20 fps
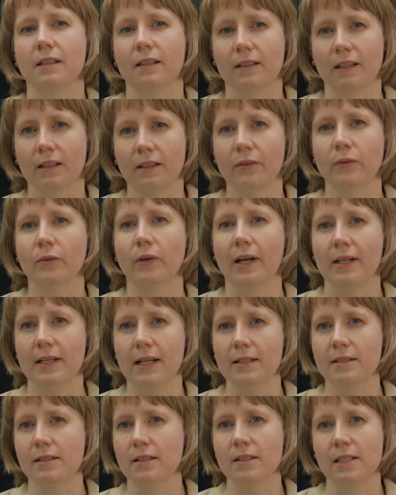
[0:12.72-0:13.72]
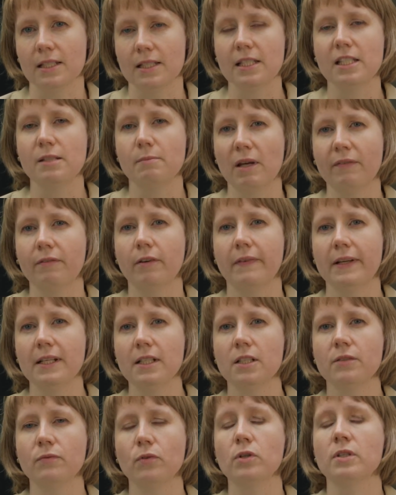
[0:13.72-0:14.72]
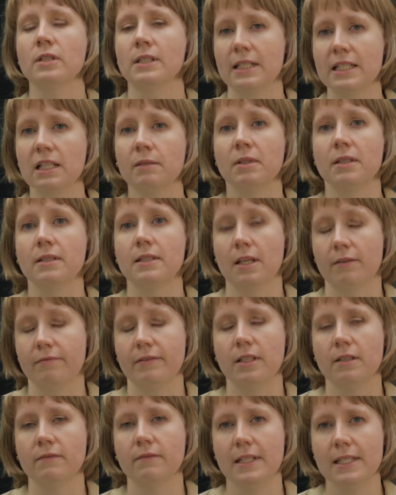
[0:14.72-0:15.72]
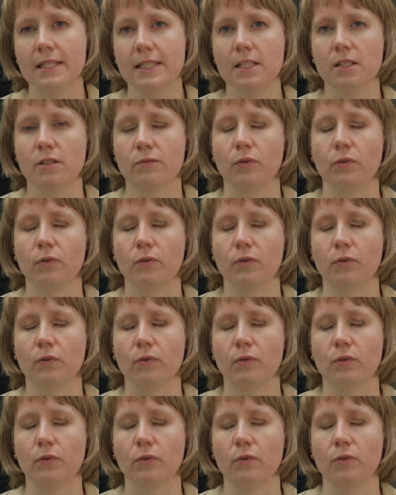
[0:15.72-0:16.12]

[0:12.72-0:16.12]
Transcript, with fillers: Also ein Asset, das nicht mehr verwendet wird und das aber sehr viel investiert